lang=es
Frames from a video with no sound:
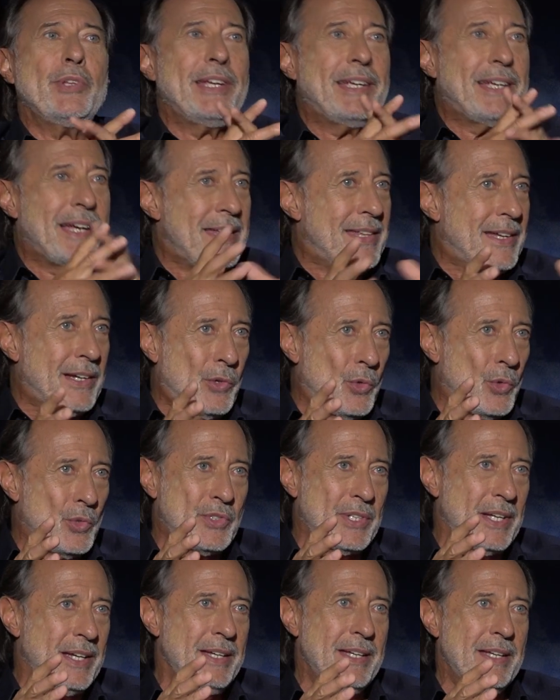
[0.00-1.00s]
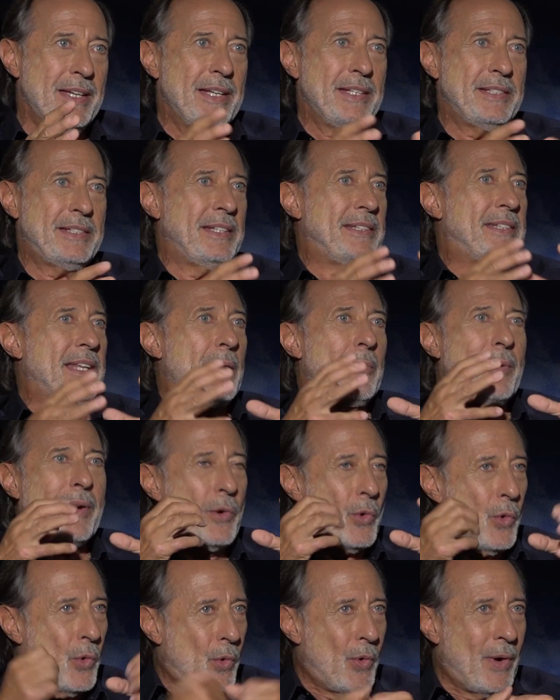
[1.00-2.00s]
de cada cosa se
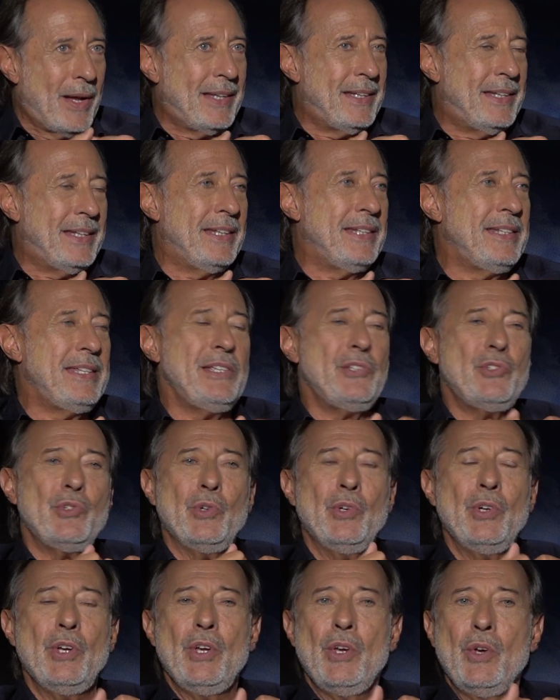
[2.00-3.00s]
trabajó al dedillo,